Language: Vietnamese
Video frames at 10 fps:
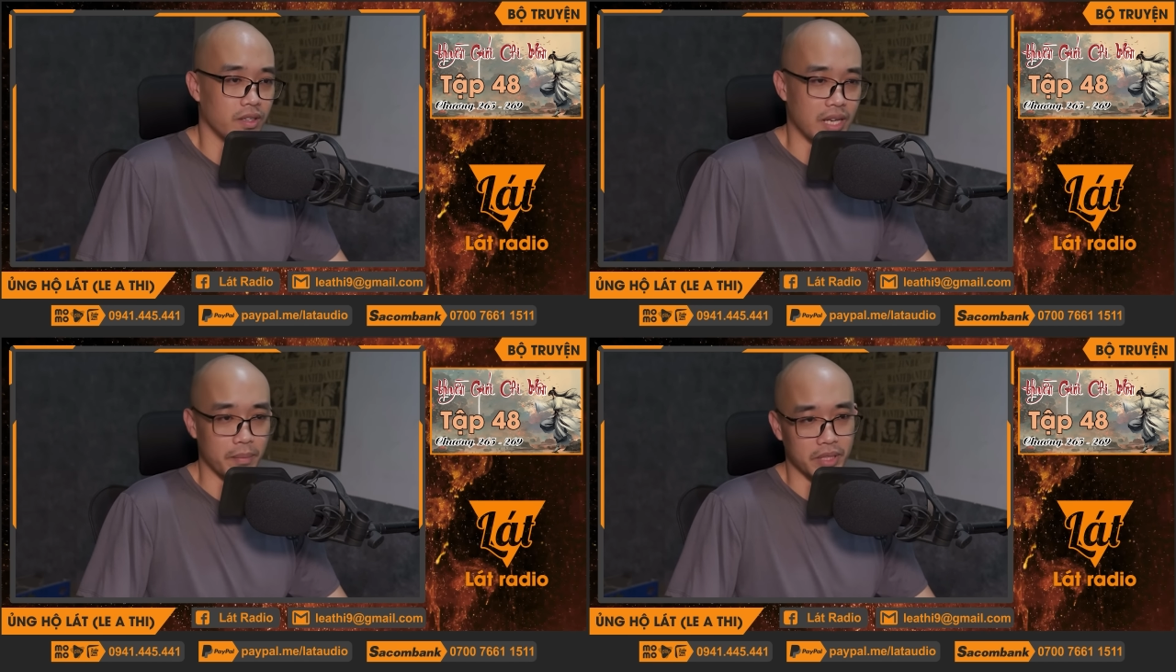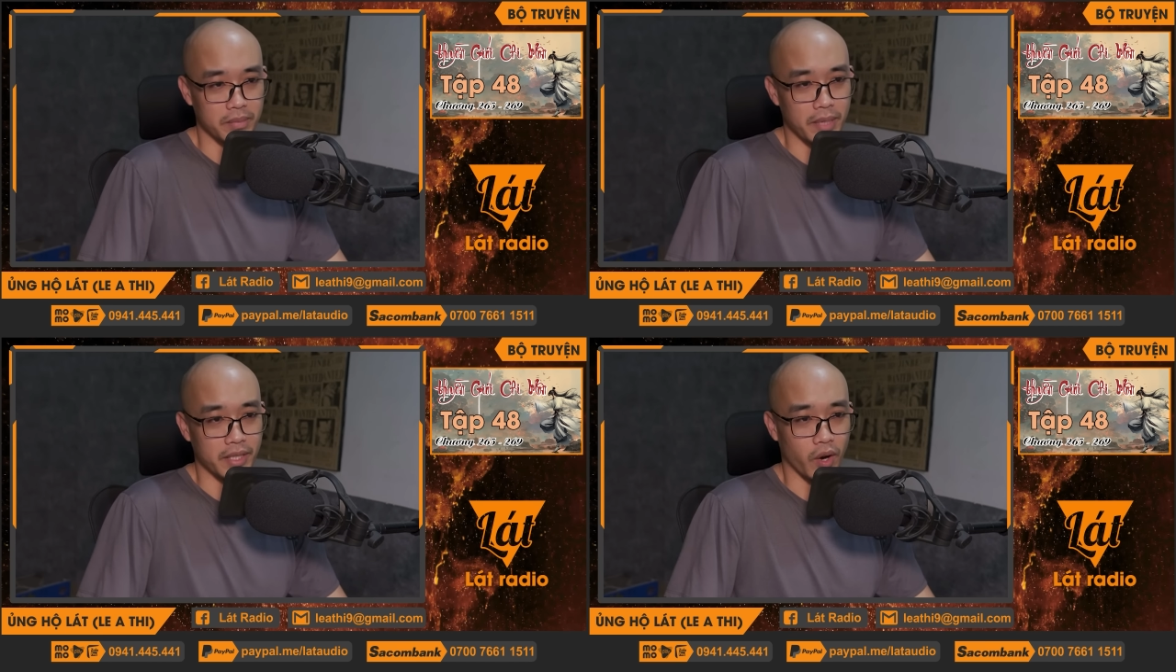không hề
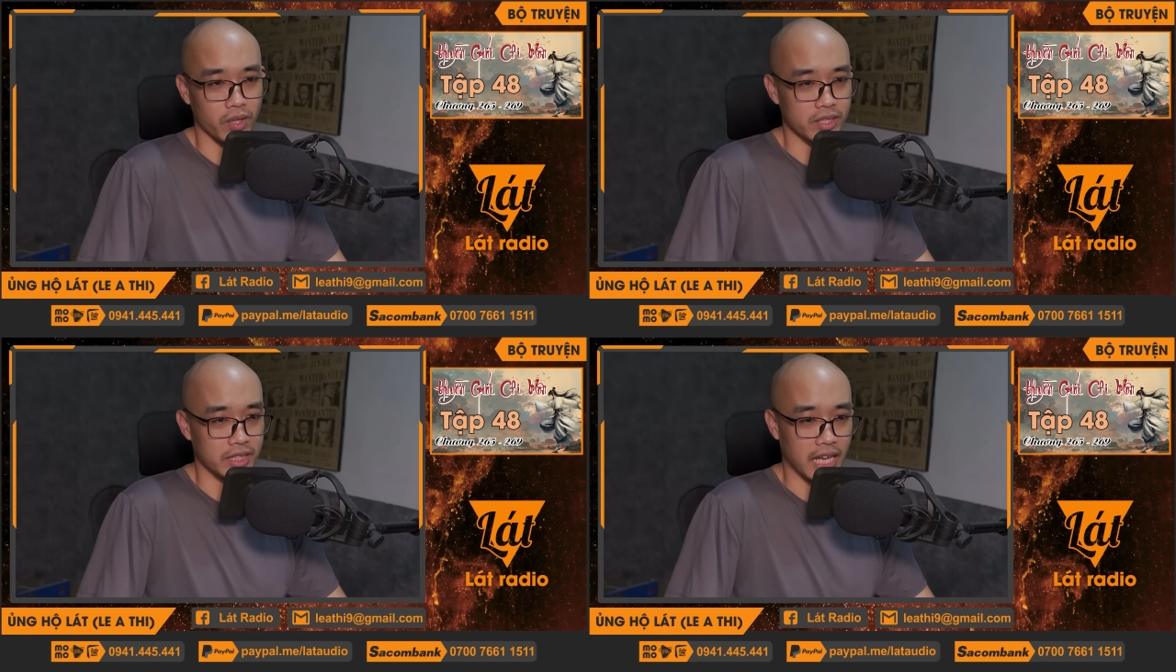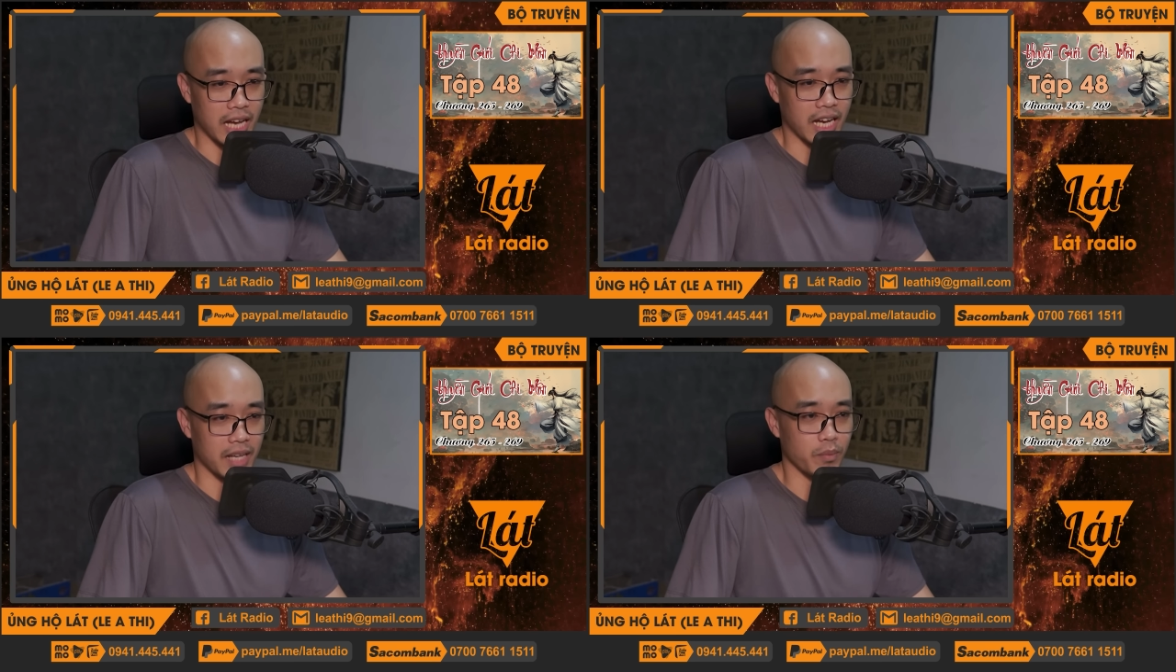để ý đến cái
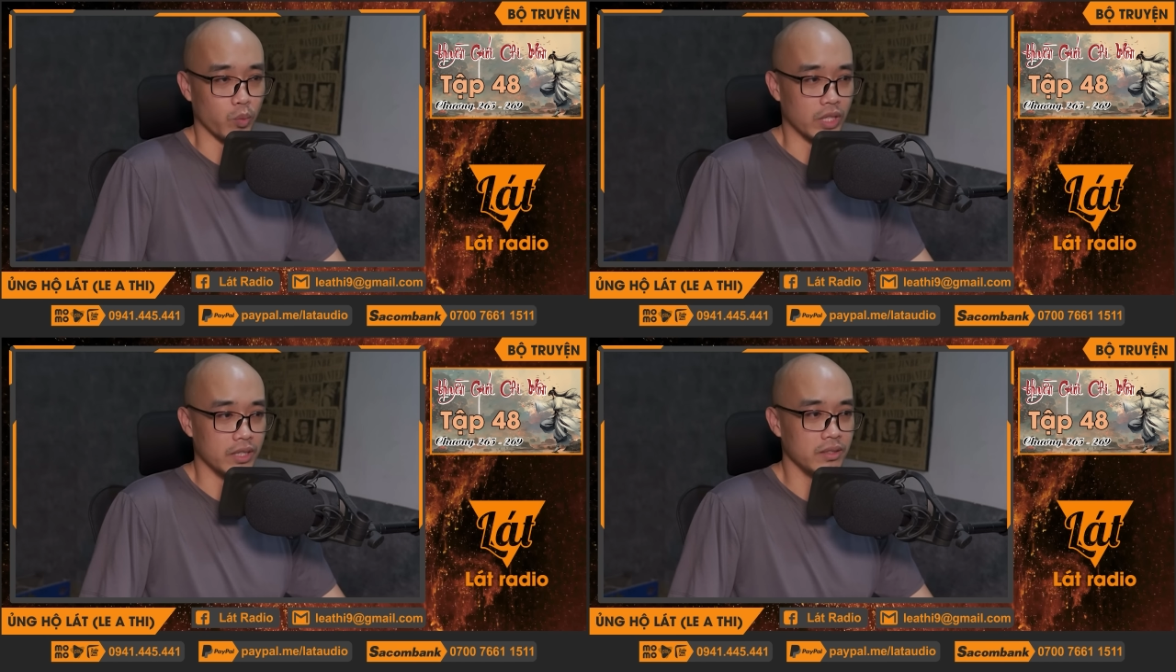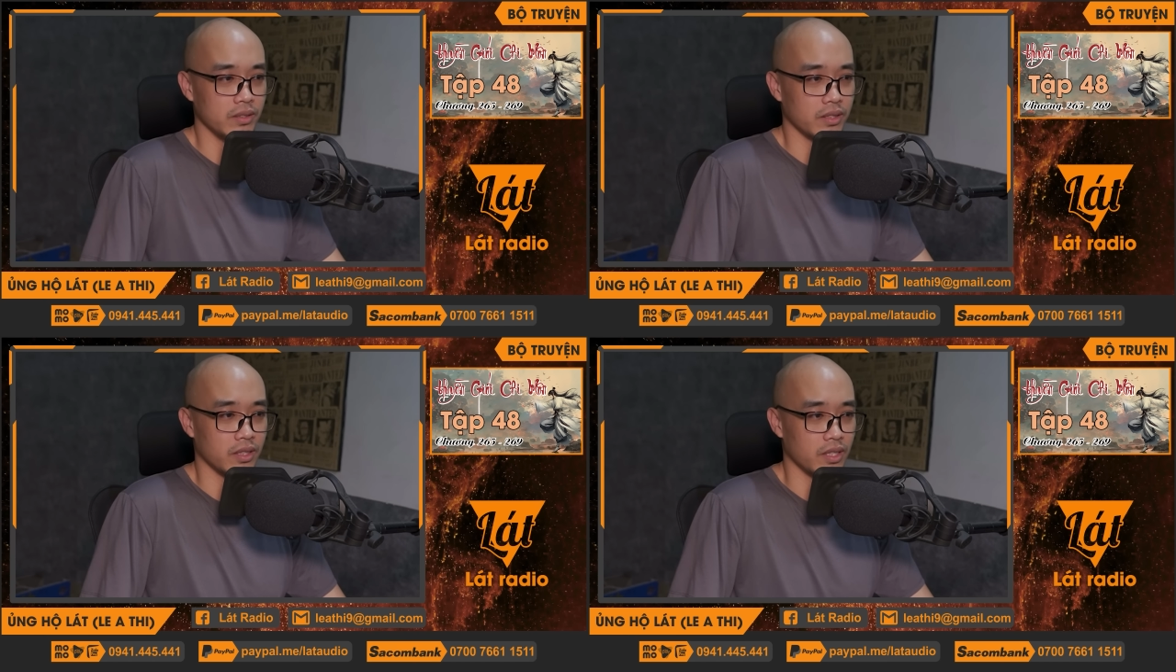đám đệ tử đang
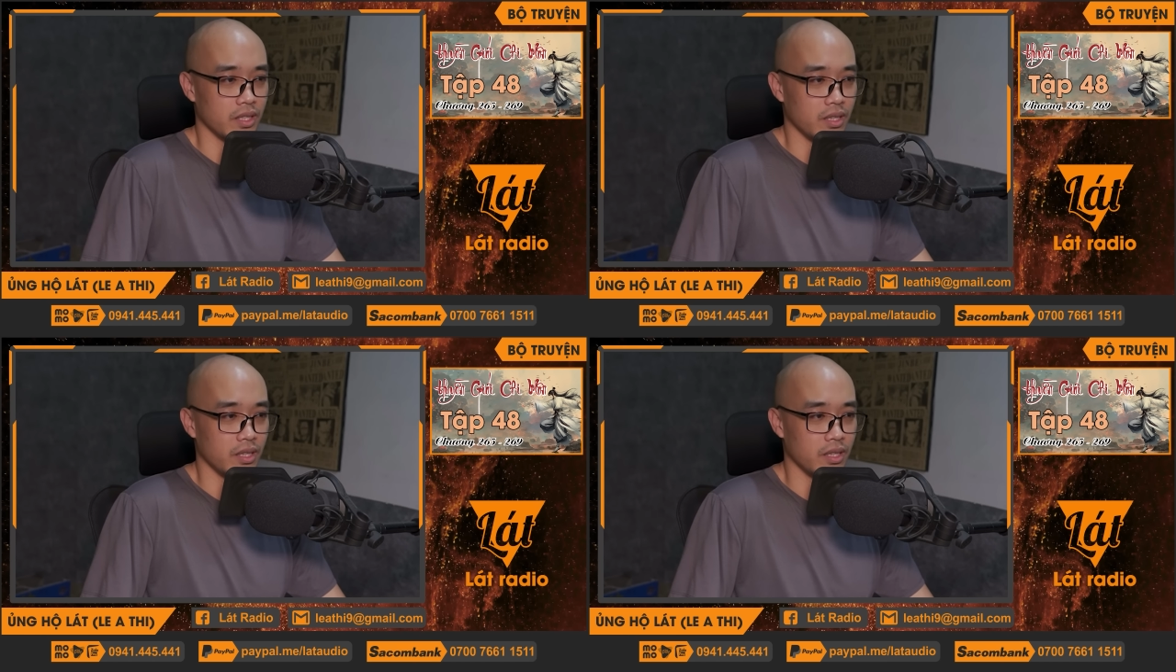hành lễ